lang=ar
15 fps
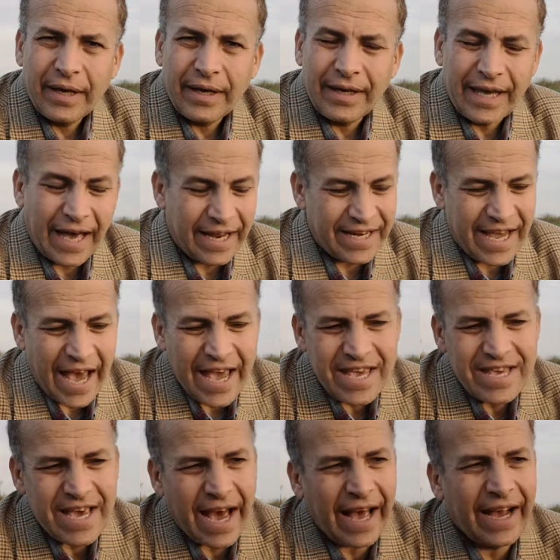يعني
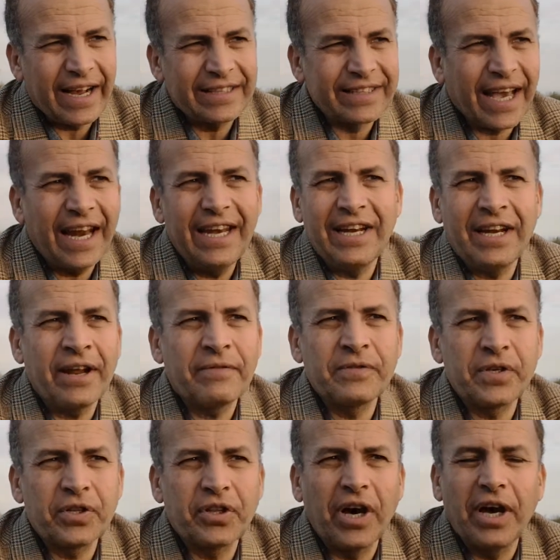أي حاجة تخلي
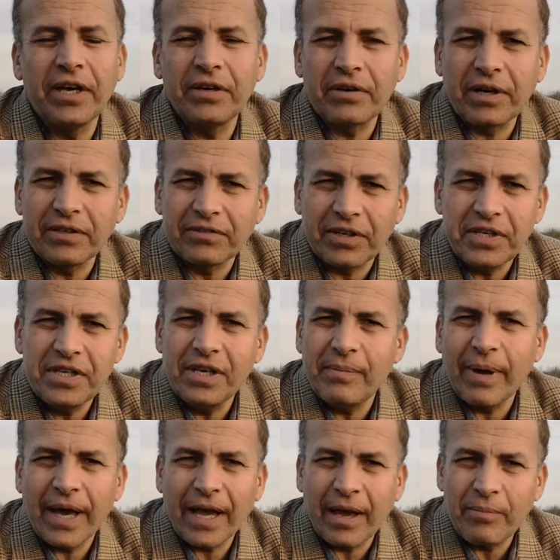النفس طاهرة
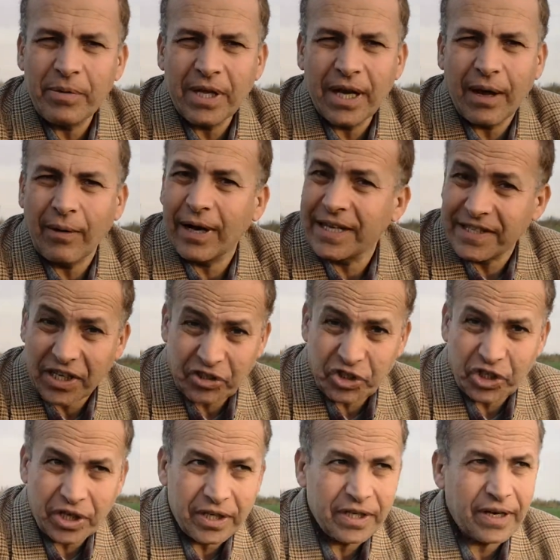طيبة جميلة وليست
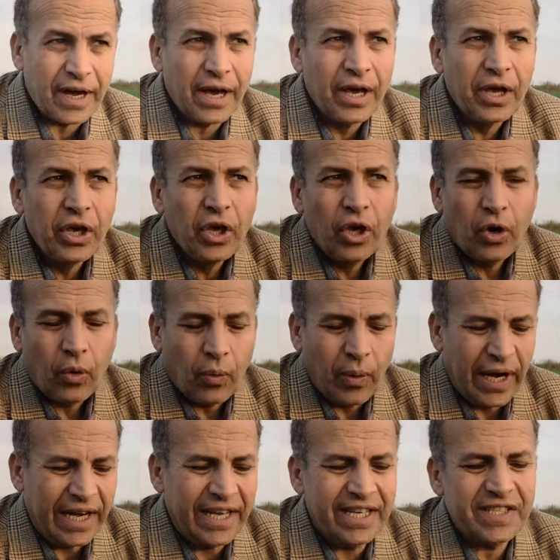شريرة
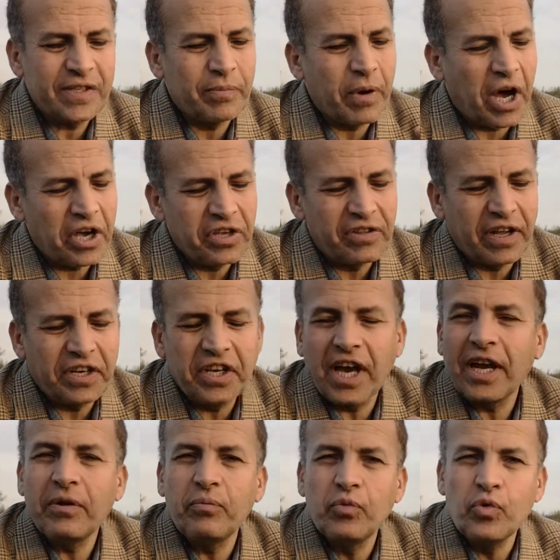والجسم أيضا
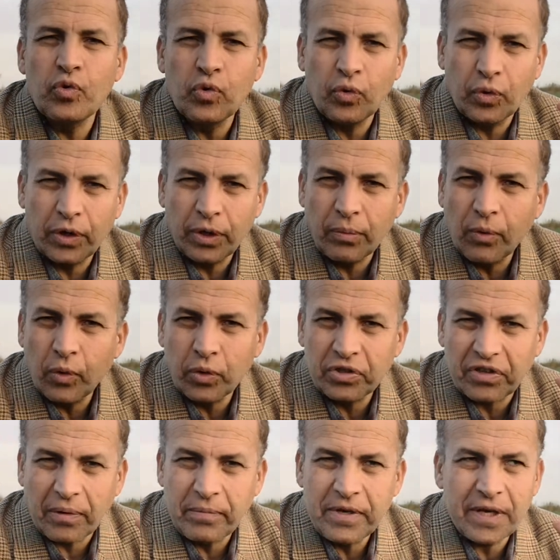ينمو نمو
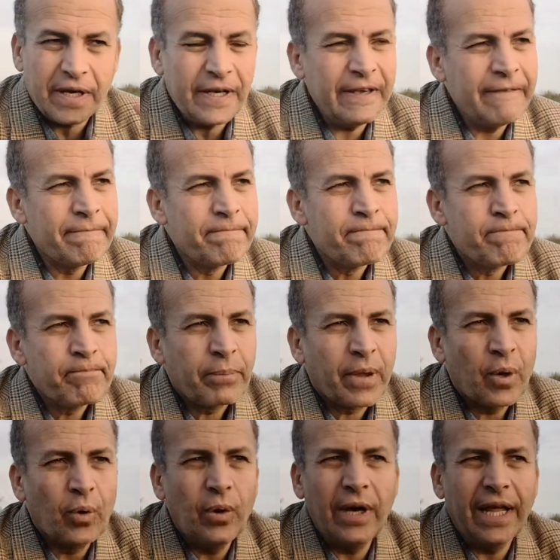طبيعي
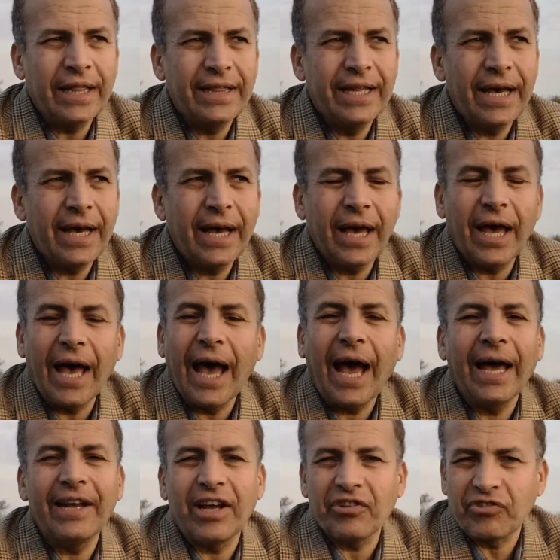كل ده
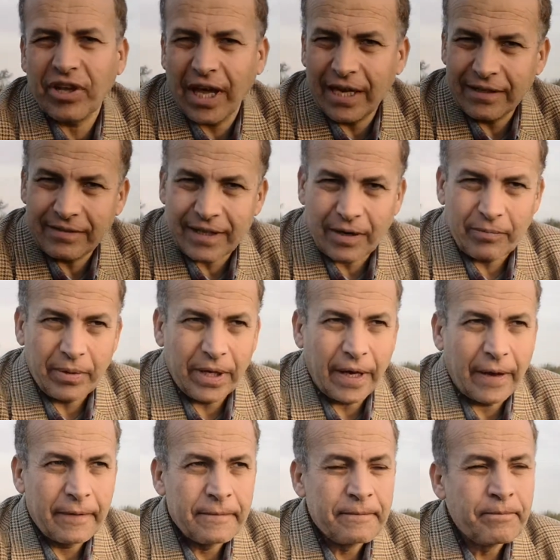أحد أشكال التربية
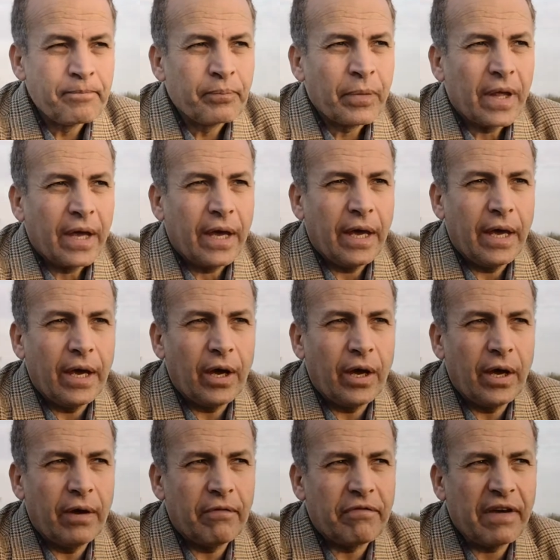
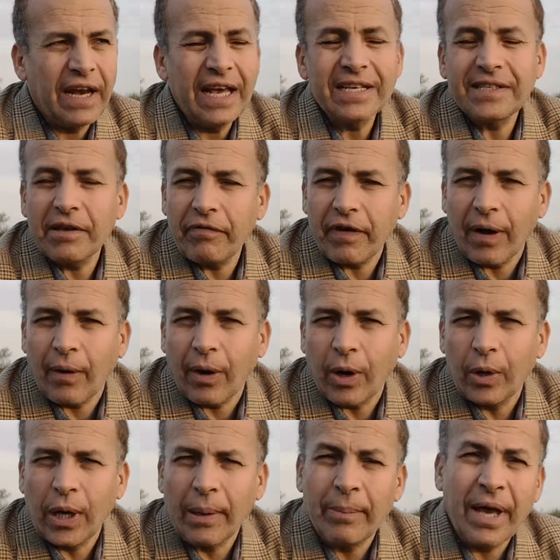آه، فلاسفة
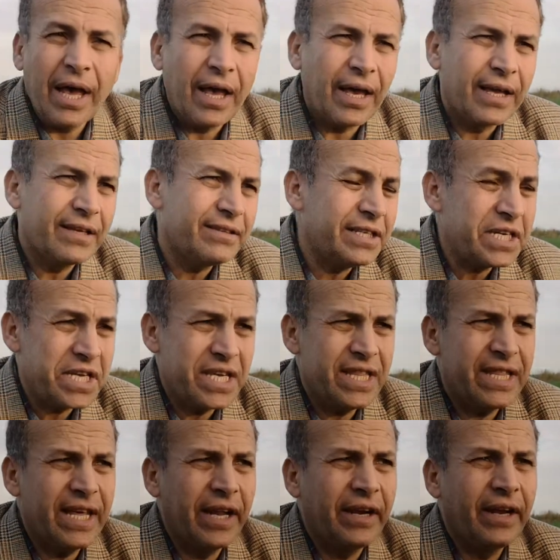وعلماء كتير
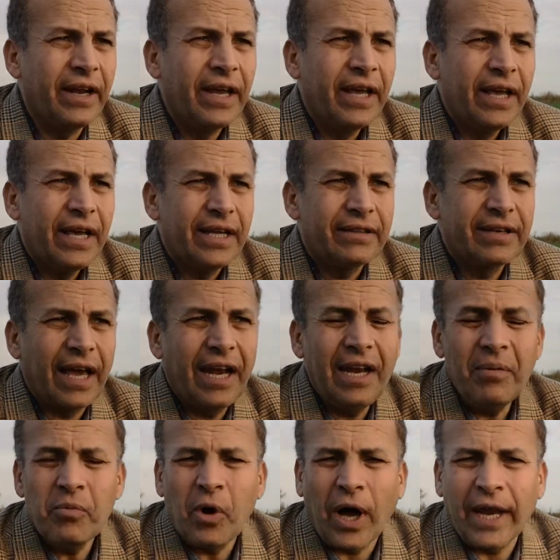جدا
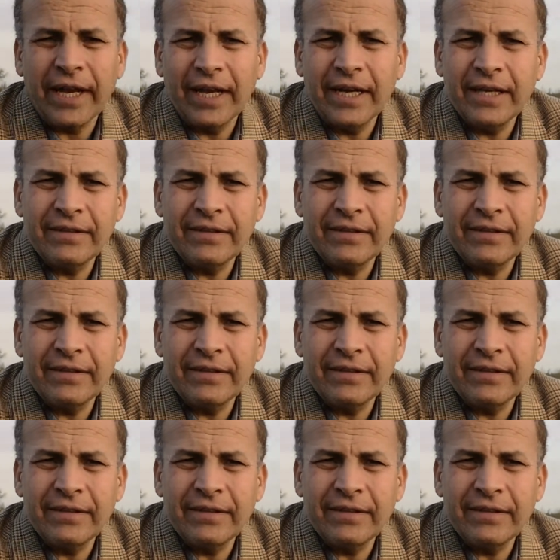تكلموا عن أن